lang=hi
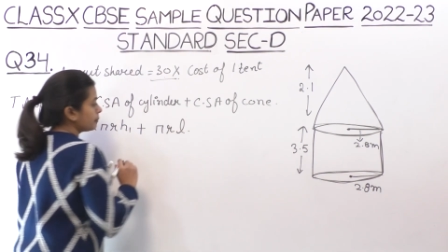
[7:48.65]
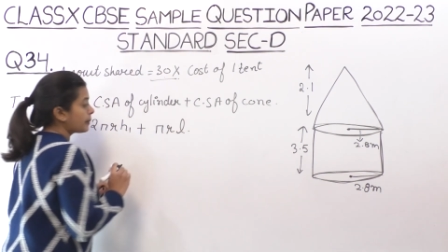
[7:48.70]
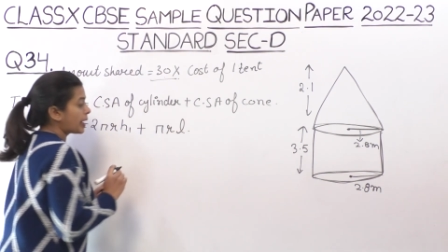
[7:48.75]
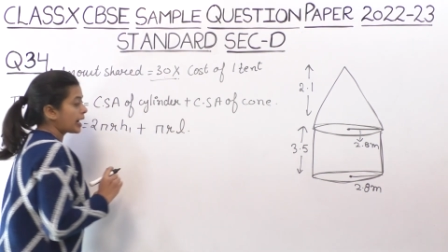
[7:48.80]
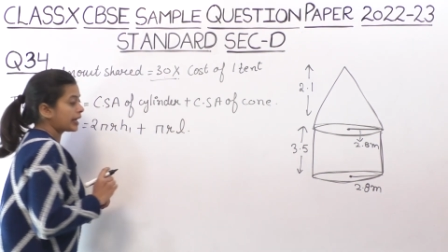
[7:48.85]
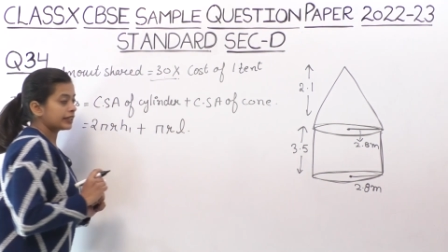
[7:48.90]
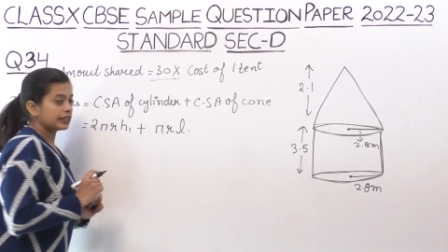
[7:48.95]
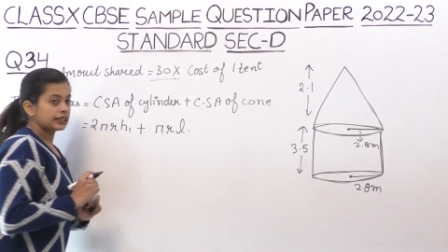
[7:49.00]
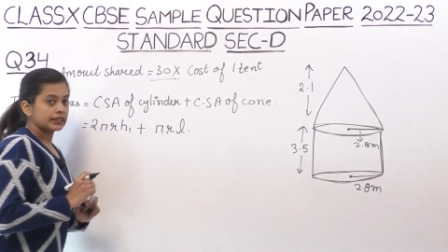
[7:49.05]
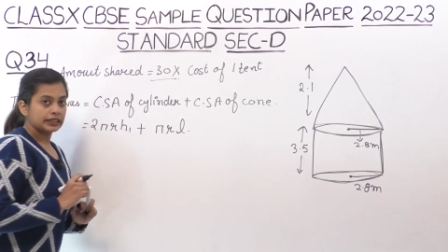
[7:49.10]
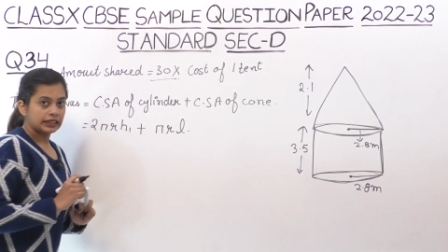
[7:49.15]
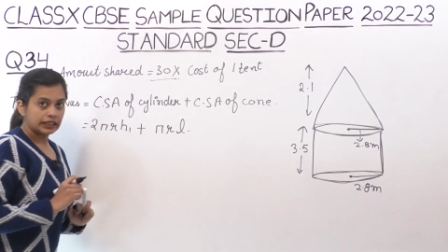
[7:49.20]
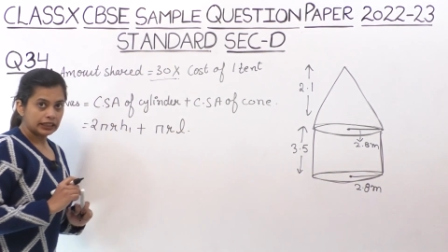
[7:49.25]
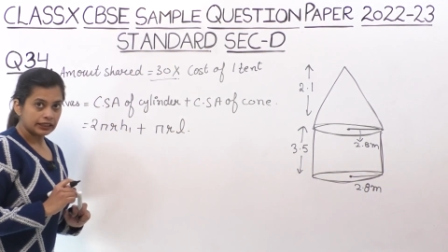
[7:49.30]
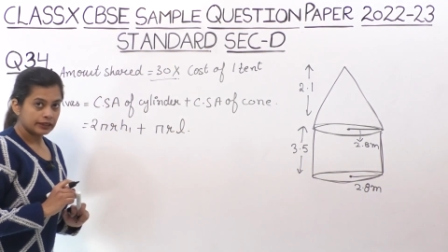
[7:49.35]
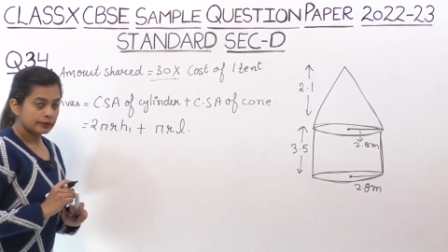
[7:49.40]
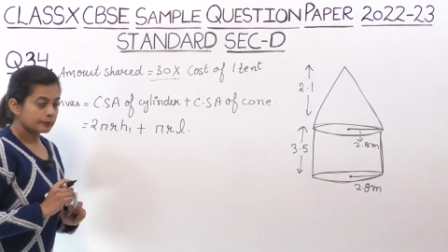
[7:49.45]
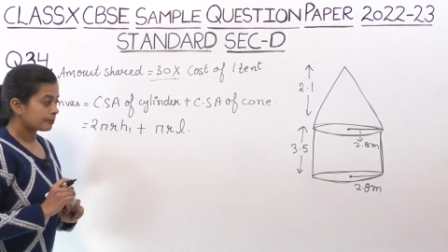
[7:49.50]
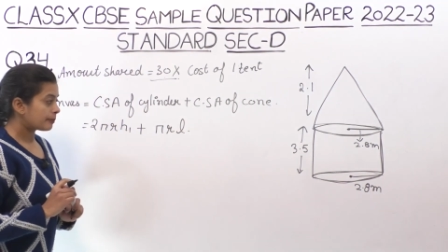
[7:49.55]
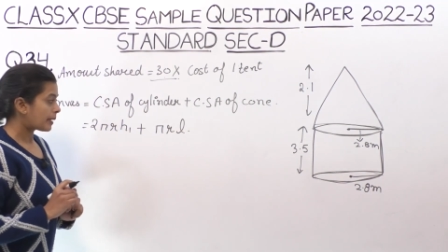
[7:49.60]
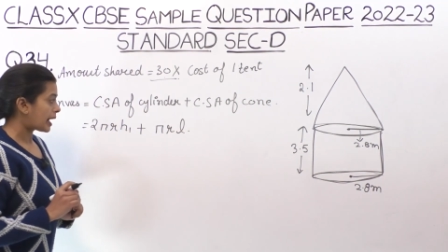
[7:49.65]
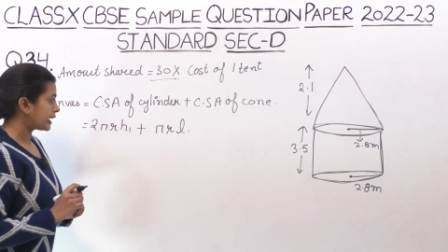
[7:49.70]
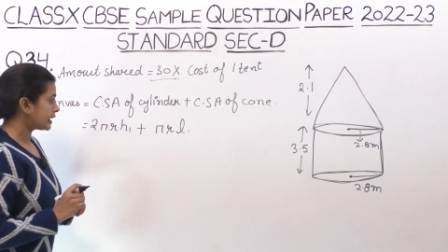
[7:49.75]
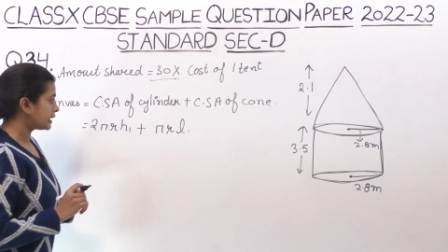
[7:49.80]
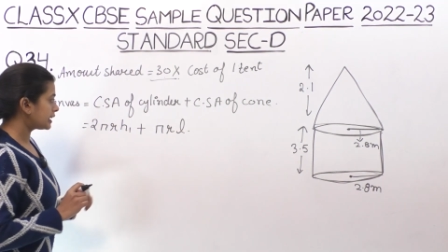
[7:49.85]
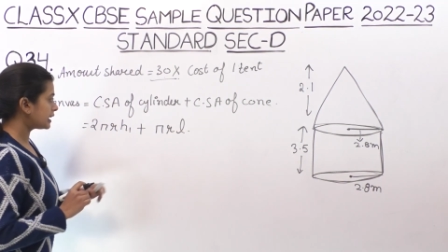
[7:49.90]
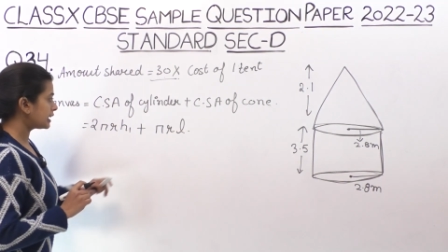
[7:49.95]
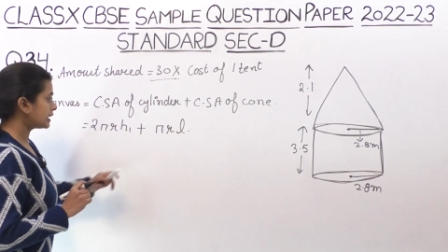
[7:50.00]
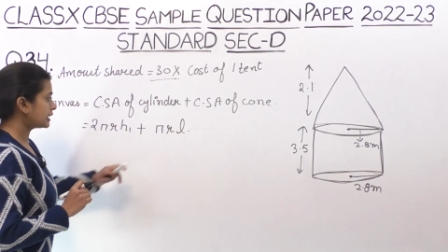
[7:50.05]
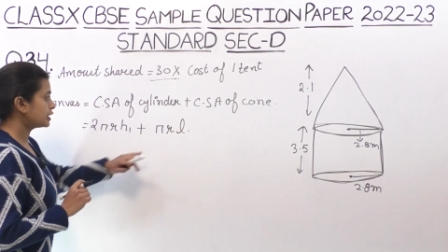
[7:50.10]
पाई आर एल पाई
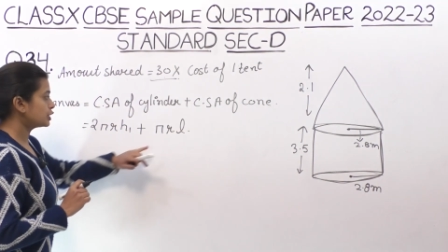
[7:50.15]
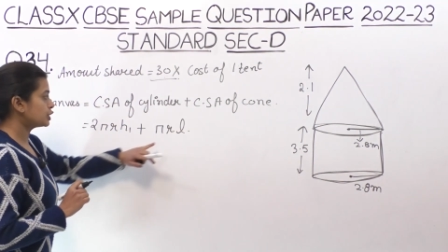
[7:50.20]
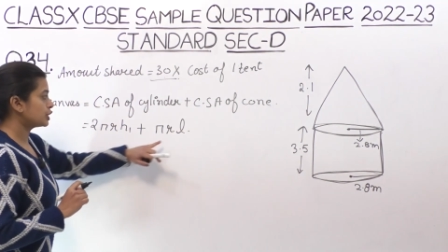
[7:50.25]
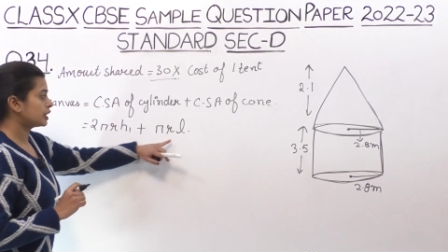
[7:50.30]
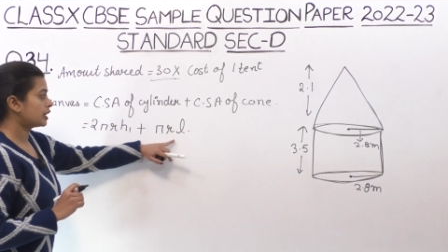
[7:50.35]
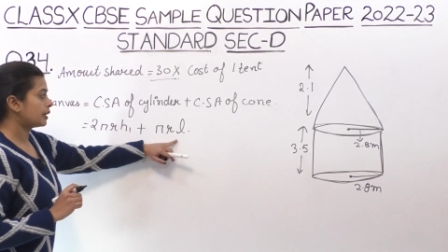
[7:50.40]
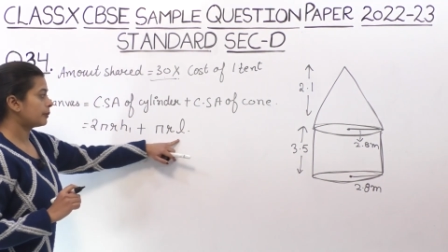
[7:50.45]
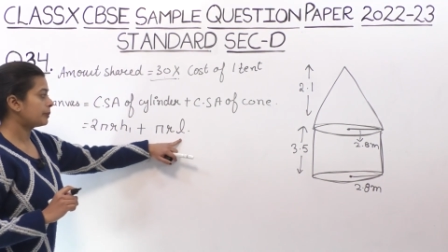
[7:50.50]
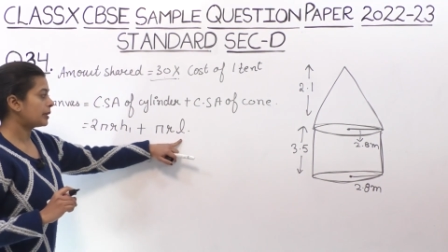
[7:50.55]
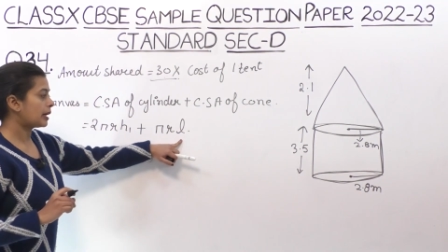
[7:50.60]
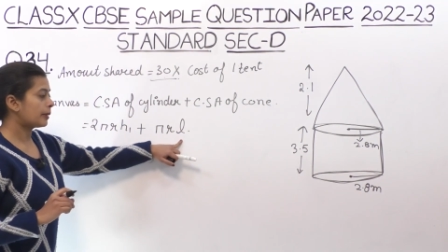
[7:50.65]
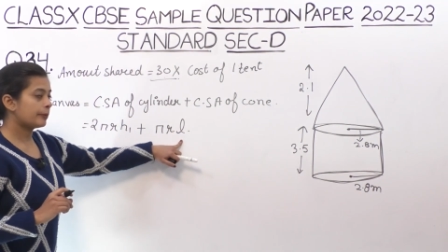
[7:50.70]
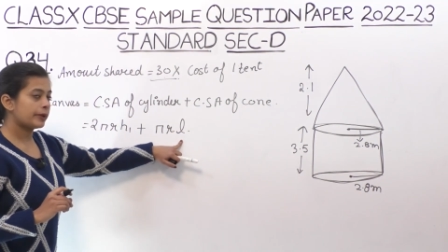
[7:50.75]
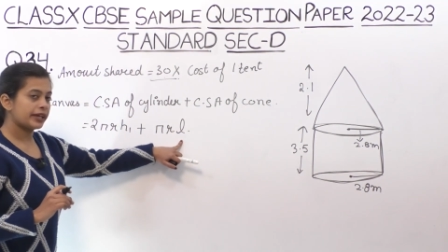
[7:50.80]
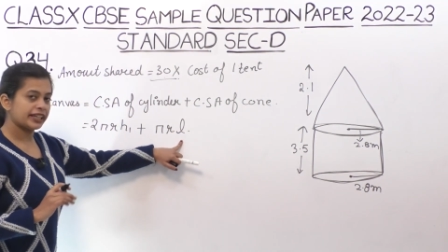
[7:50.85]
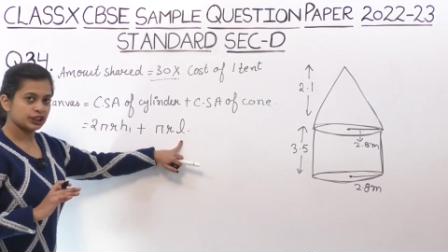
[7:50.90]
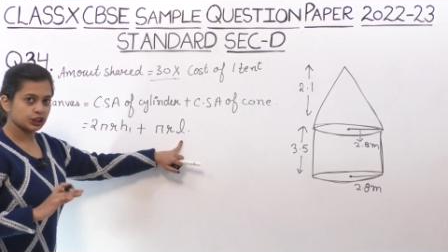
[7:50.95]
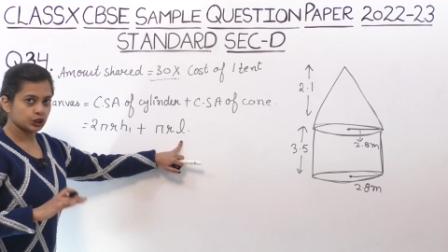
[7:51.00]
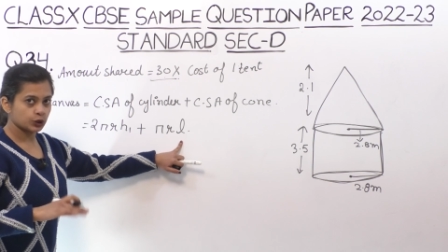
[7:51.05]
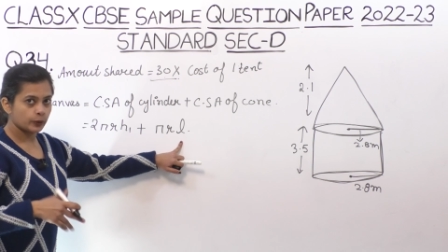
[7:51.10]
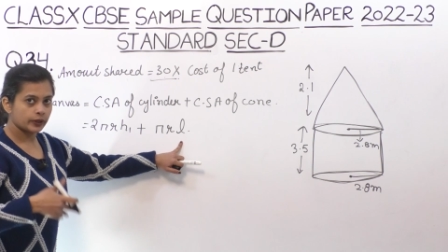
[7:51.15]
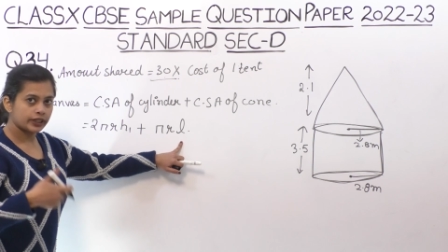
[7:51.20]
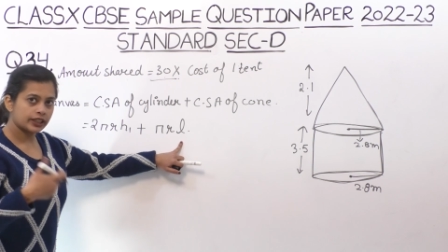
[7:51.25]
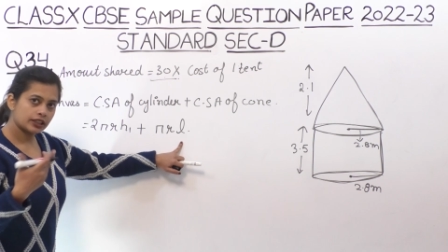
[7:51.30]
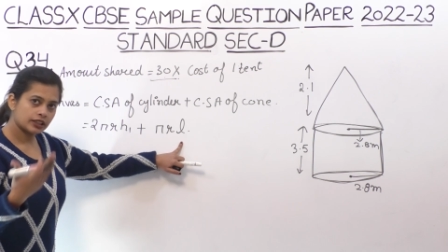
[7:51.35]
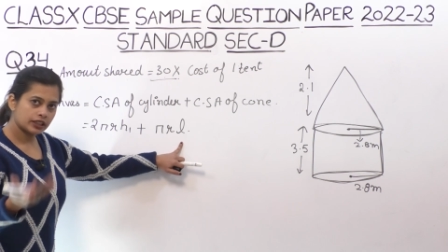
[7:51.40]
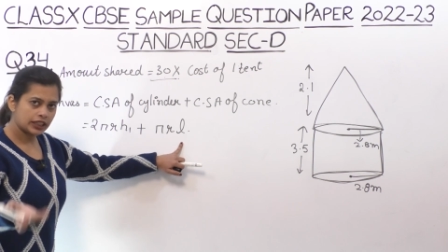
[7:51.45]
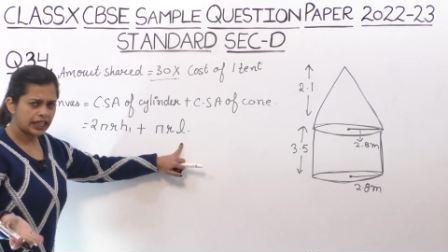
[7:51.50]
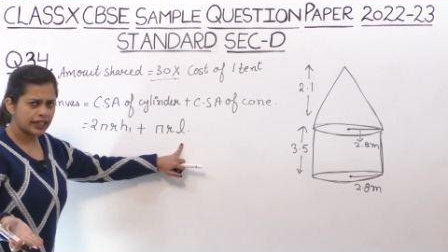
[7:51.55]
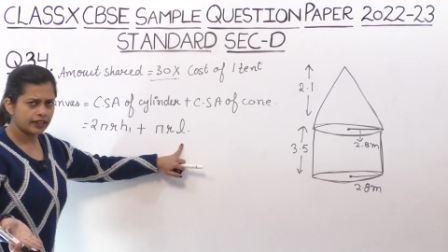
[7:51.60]
एल की जगह पे आप एक्स स्क्वायर